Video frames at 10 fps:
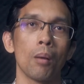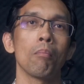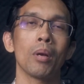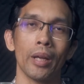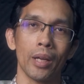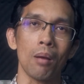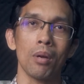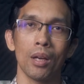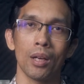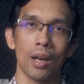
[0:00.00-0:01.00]
mereka
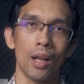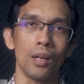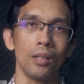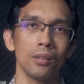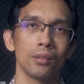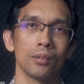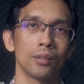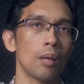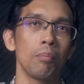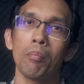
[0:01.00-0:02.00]
mengenal
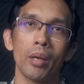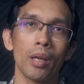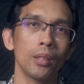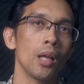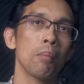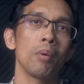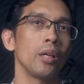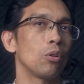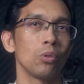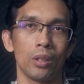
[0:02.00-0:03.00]
tapi mereka tidak
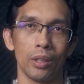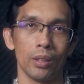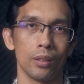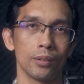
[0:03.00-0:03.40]
mengikuti.